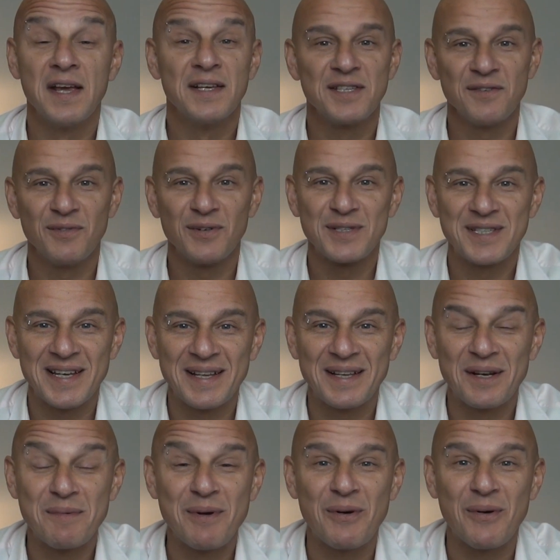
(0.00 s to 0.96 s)
Se você
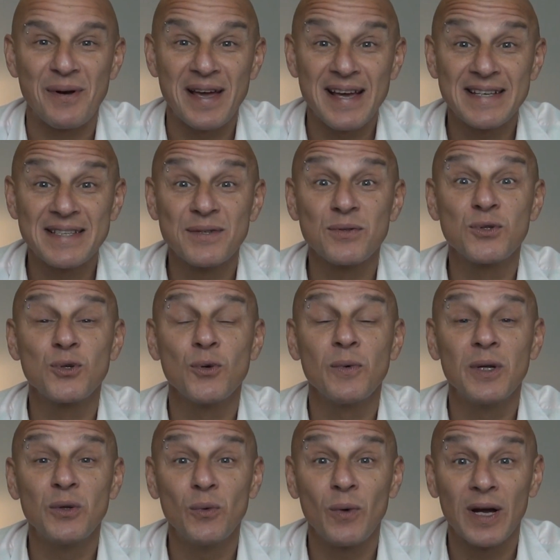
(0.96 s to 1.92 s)
ainda não me conhece, eu
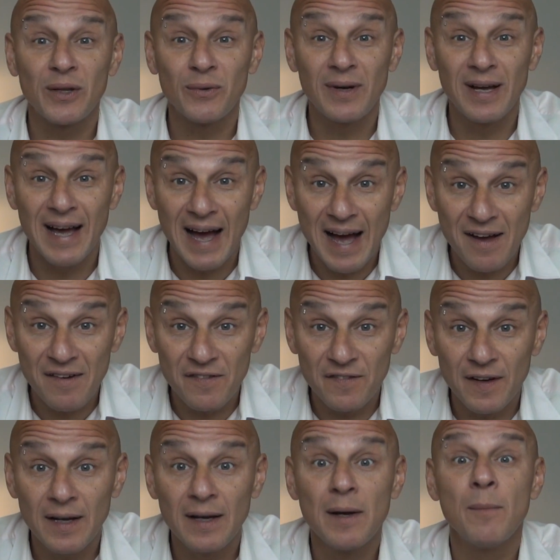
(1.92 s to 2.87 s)
sou Eduardo
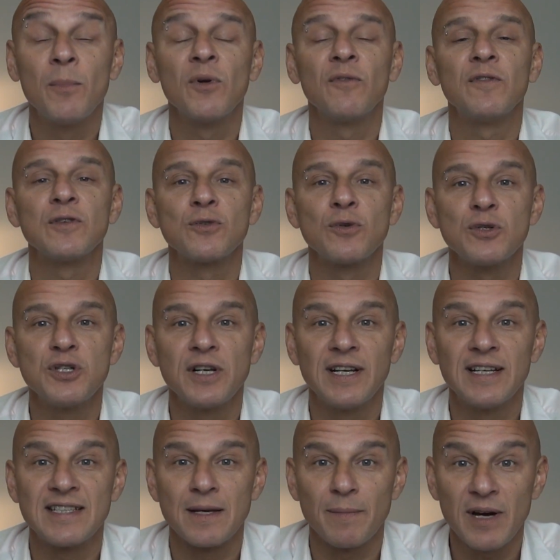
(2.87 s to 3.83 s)
Gafa, professor de
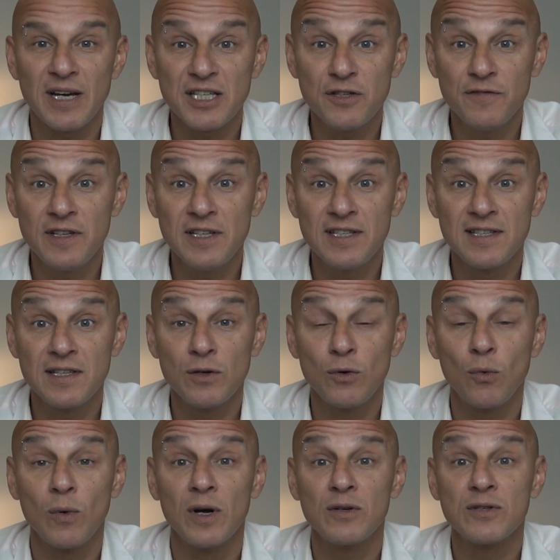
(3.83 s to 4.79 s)
inglês há mais de
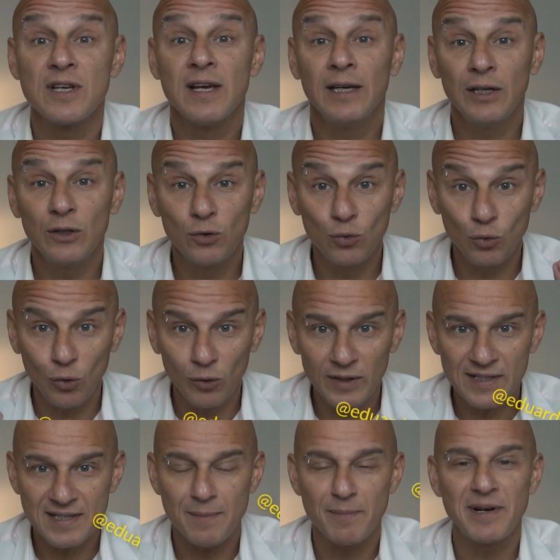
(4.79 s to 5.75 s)
25 anos e
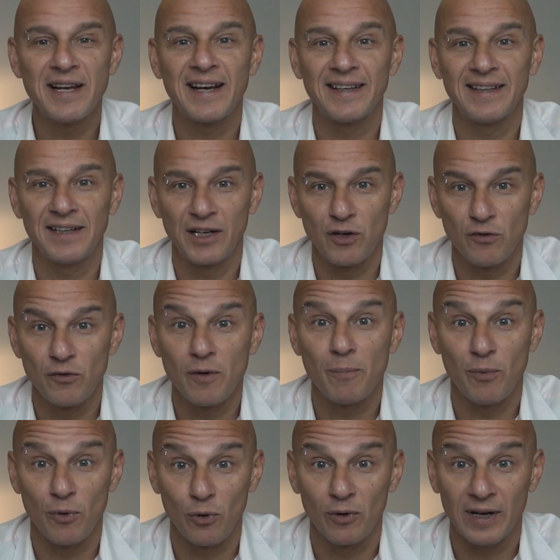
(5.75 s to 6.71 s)
toda essa brincadeira que eu vou
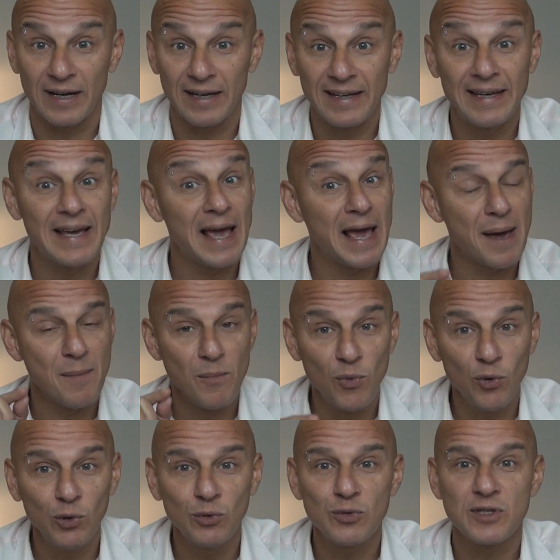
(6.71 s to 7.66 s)
colocar aqui é
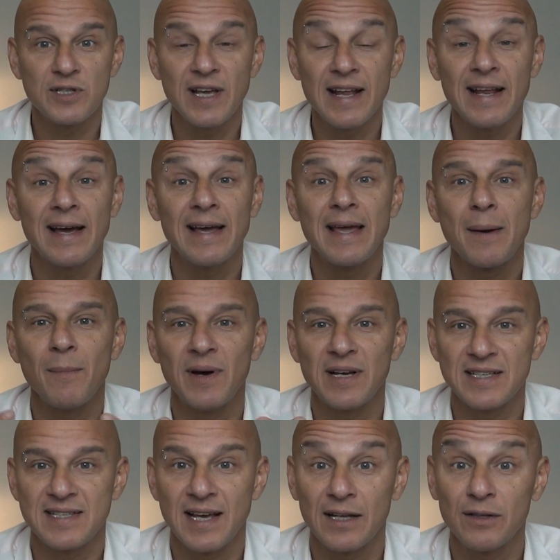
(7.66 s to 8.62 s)
muito séria e é
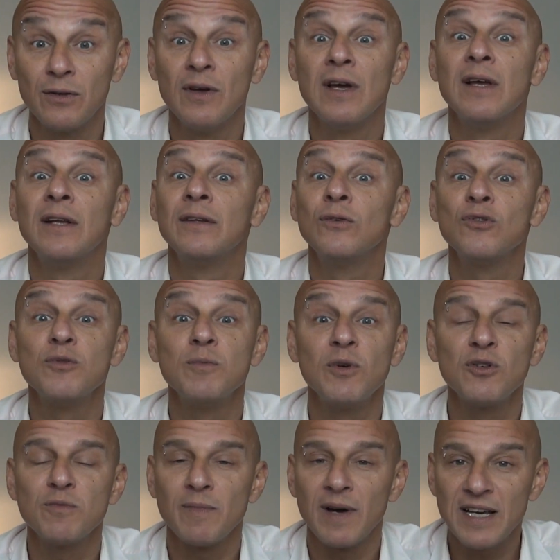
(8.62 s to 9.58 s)
baseado nos
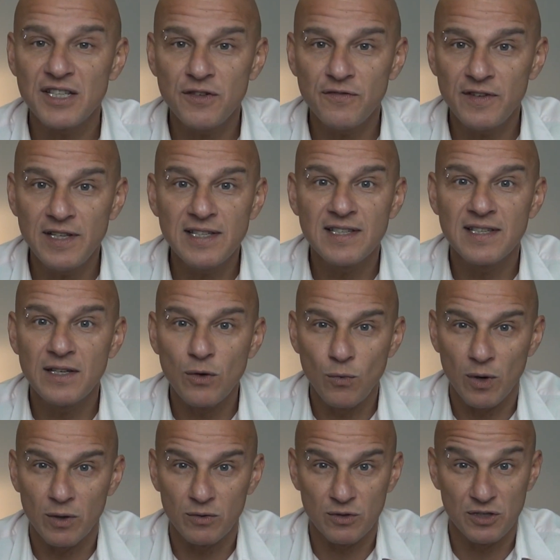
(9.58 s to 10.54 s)
meus mais de
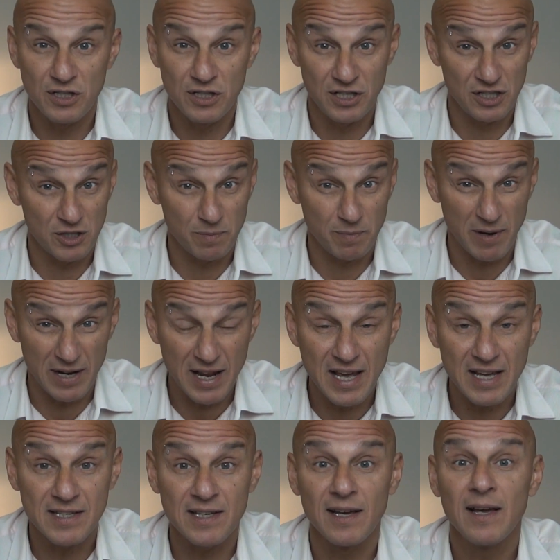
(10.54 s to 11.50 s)
25 anos de
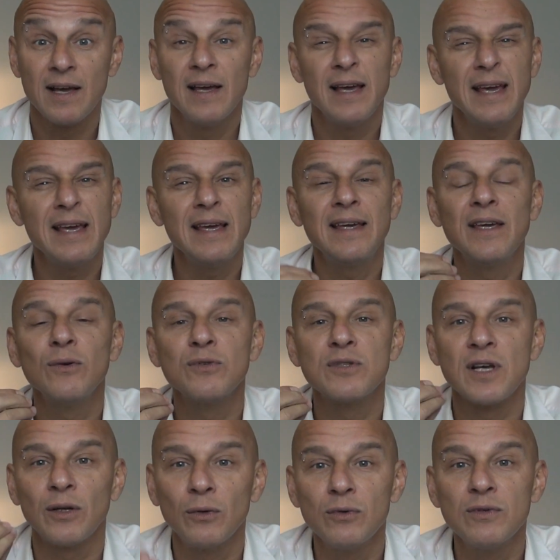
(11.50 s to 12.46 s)
experiência em que
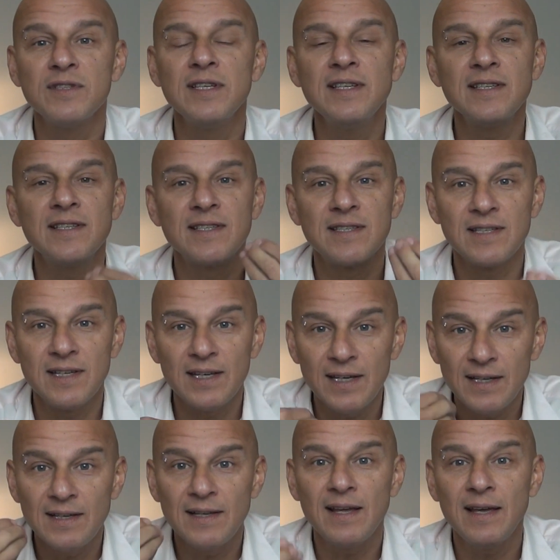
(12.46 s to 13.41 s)
os alunos
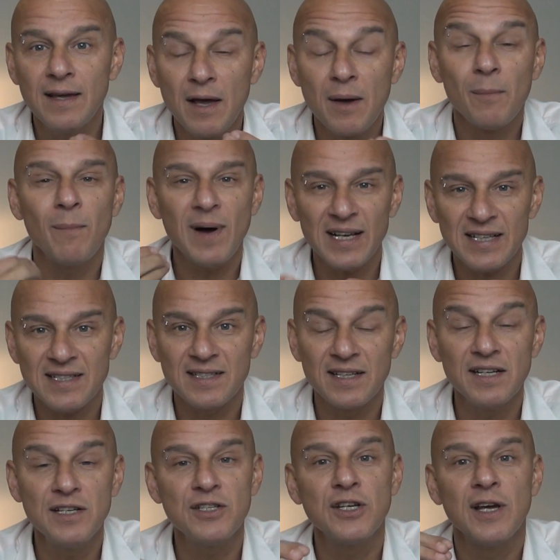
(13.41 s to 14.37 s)
incidem
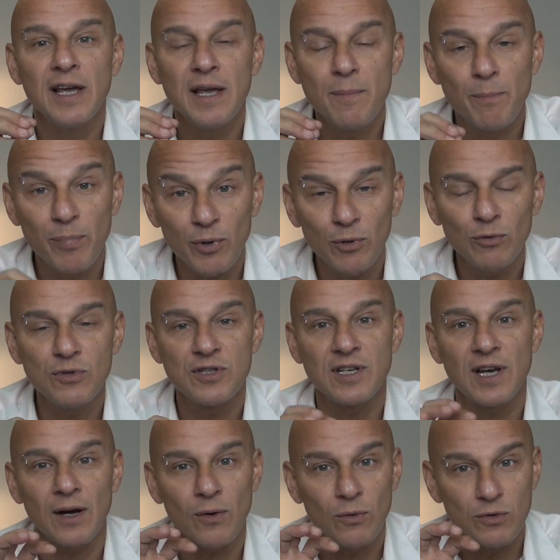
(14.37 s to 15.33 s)
bastante em
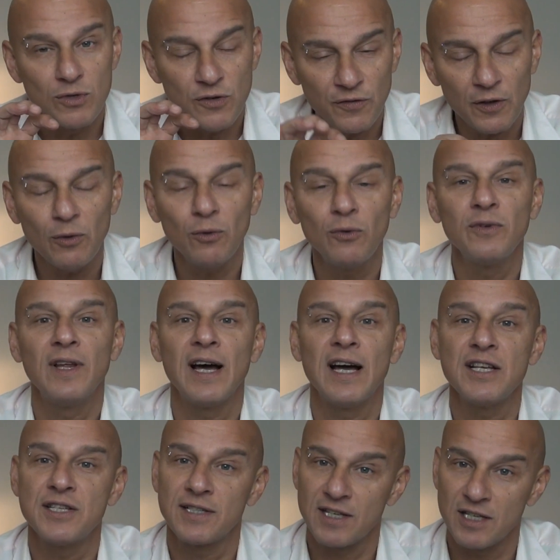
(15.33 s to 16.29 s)
pronunciar com
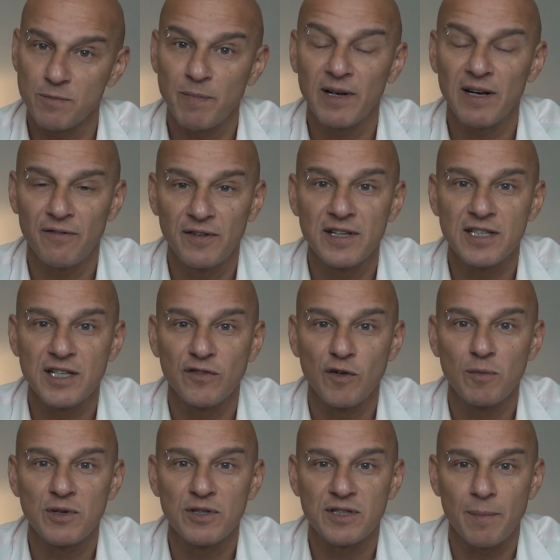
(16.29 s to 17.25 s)
dificuldade essas palavrinhas que eu vou
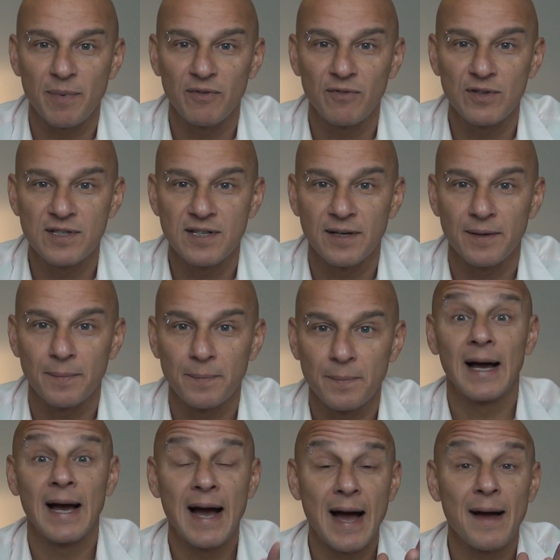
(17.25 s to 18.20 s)
mostrar para você.
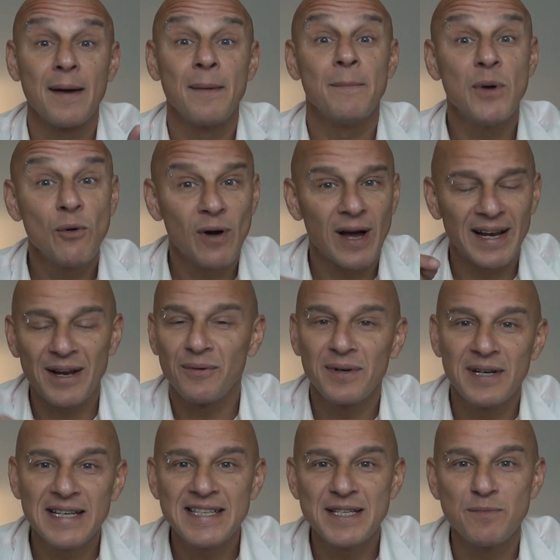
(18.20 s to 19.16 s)
Ah, meu canal
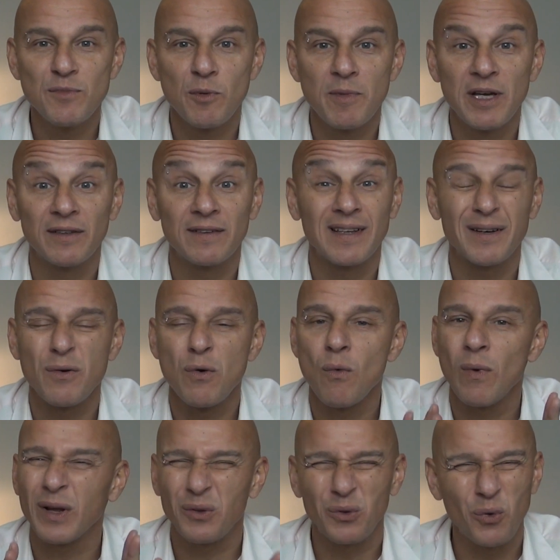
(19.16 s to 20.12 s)
nesse momento está com
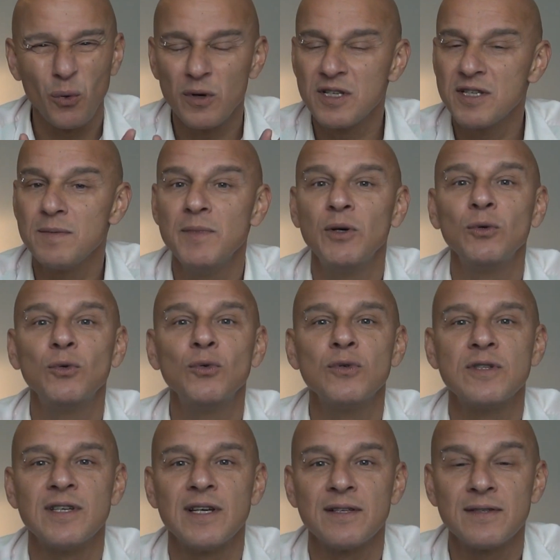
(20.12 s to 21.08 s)

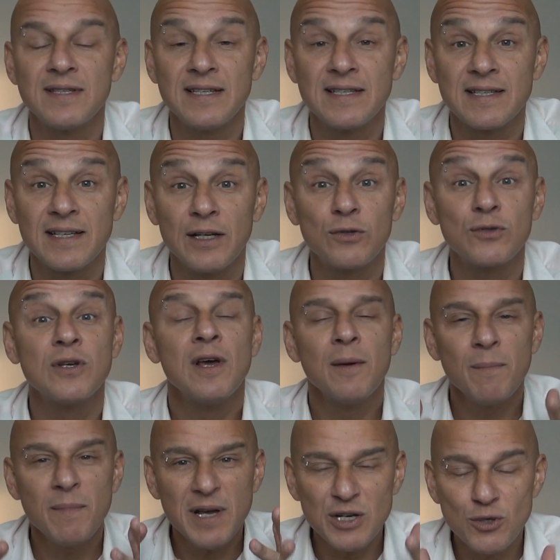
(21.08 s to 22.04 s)
14.200 inscritos.
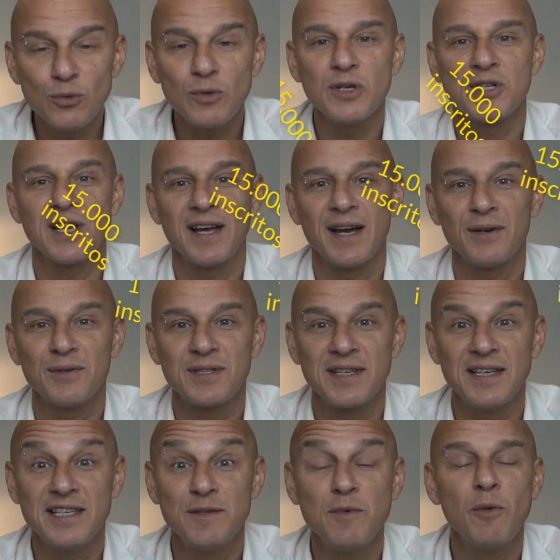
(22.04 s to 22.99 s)
Me ajuda a chegar nos
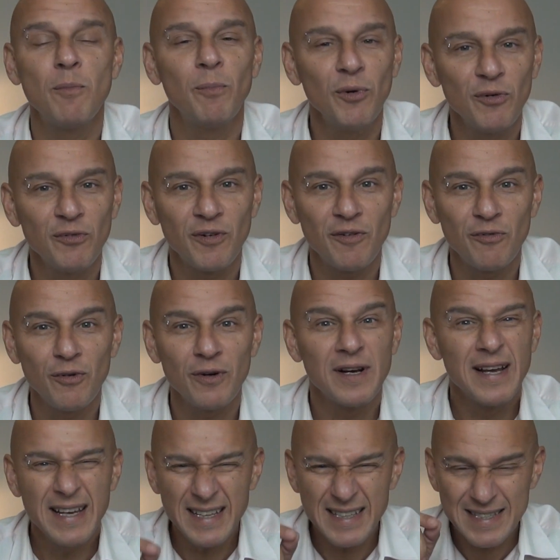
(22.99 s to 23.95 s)
15 mil, por
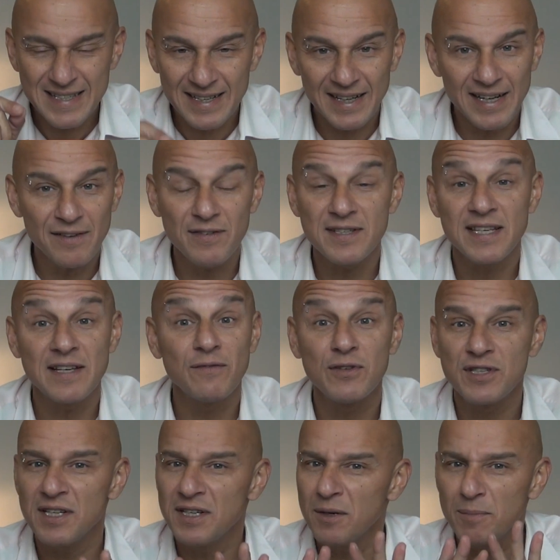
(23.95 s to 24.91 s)
favor. Inscreva-se,
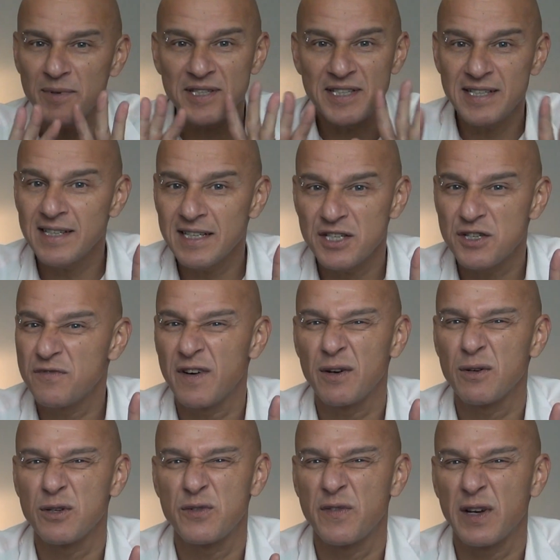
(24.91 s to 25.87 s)
você não precisa ativar
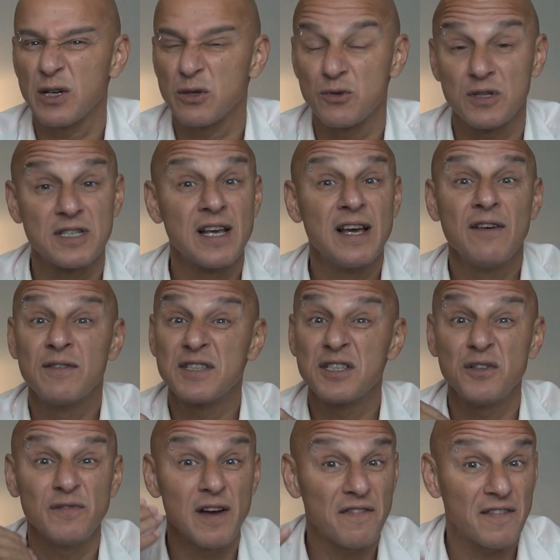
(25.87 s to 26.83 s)
notificações, você
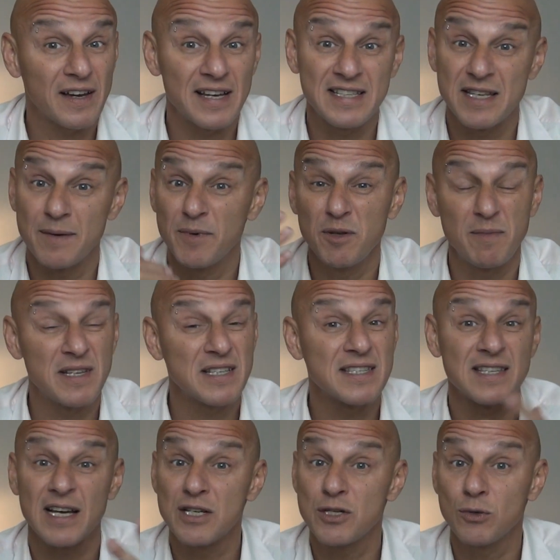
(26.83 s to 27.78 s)
não vai ficar recebendo
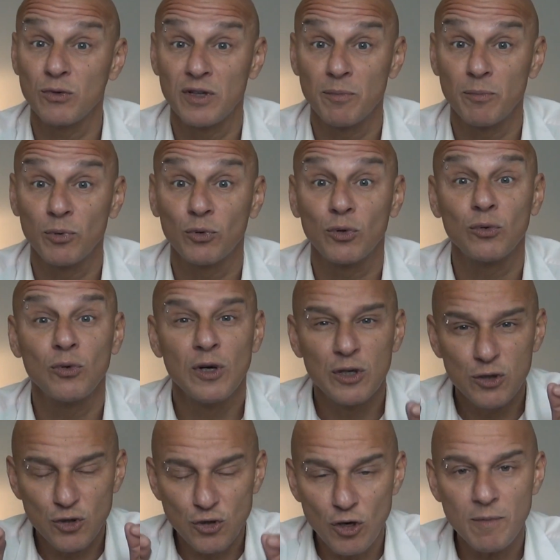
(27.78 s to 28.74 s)
mensagem o tempo todo.
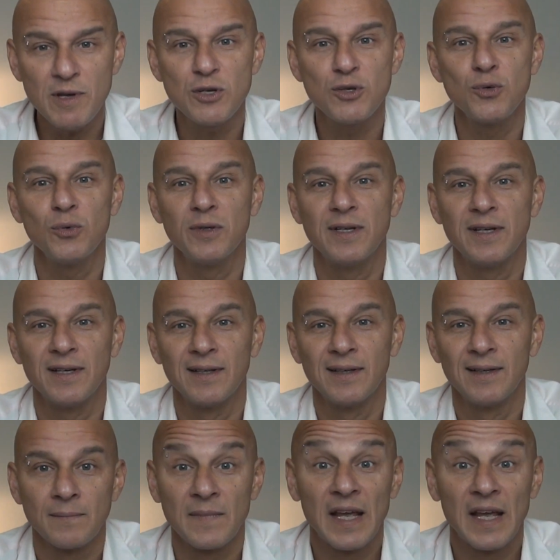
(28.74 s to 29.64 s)
Só me ajuda.